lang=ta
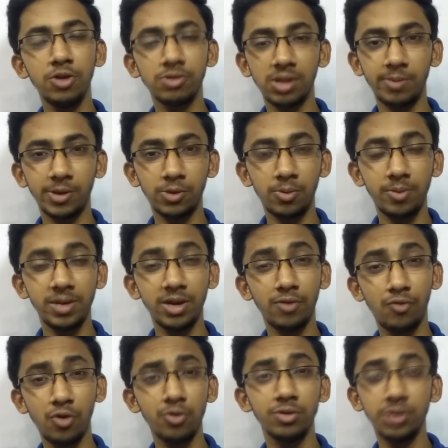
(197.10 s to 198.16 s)
வீடியோஸில் பார்த்தோம் அப்படின்னா
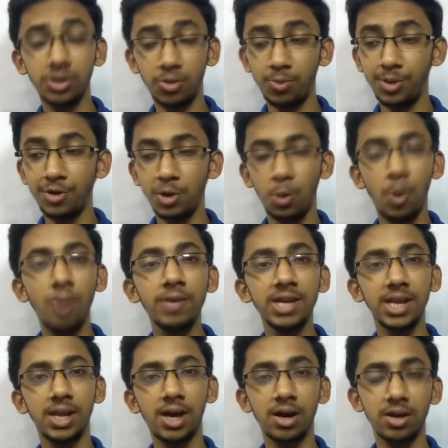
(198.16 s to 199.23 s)
ஃபோன் வந்து ரொம்பவே ஓவர்
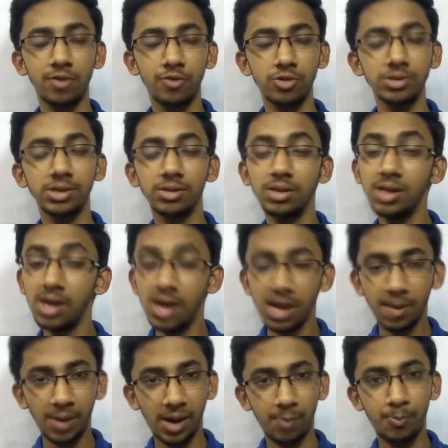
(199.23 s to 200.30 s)
ஹீட் ஆகிற ஃபோன்ஸ் வந்து
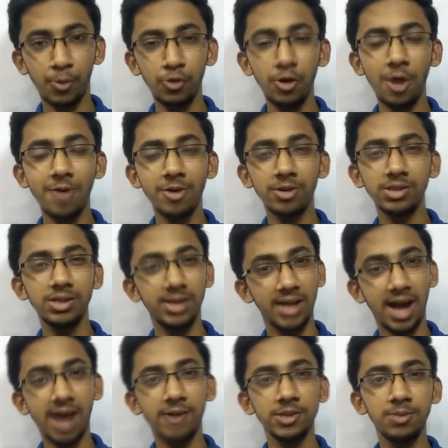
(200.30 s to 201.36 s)
பொதுவாகவே வந்து நான்